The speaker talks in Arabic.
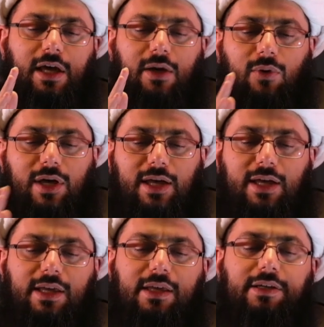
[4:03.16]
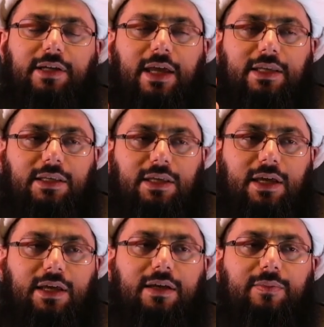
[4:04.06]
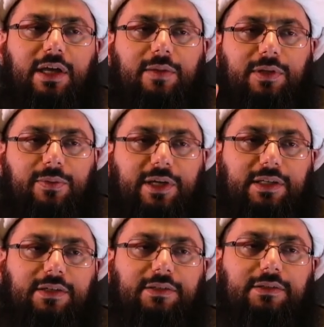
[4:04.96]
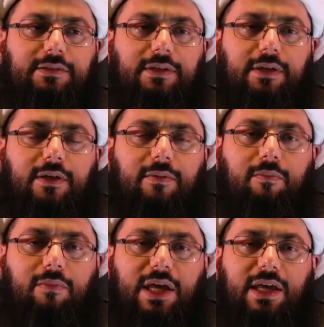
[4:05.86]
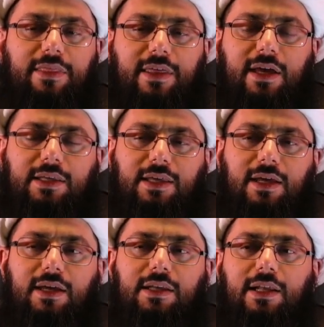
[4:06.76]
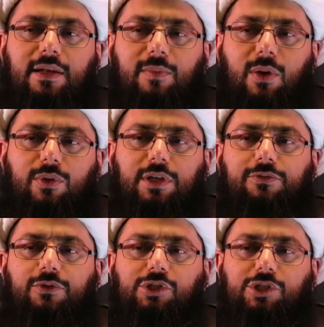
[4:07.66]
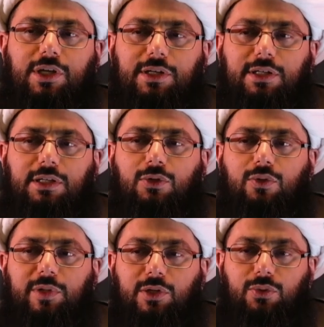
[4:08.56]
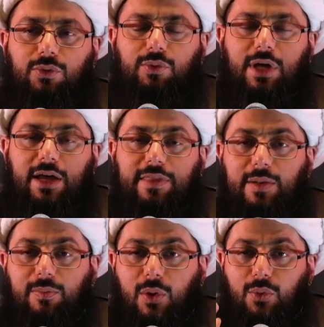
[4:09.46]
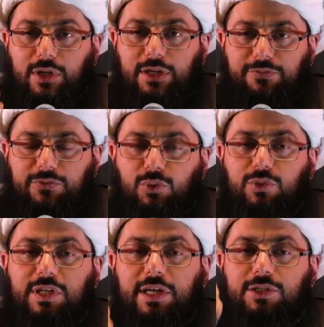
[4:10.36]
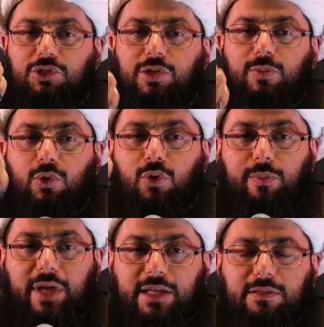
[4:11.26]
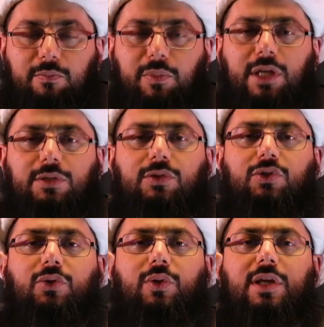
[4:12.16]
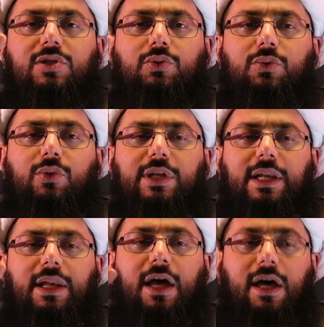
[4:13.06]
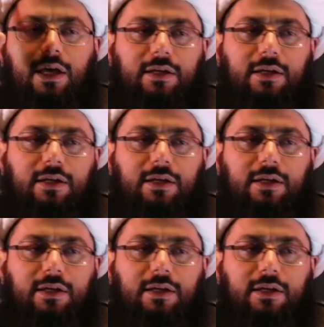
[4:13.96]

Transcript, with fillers: اواخر ايام ابي بكر ماذا كان الموقف الشرعي منه هذا الموقف تترجمه من بنت رسول الله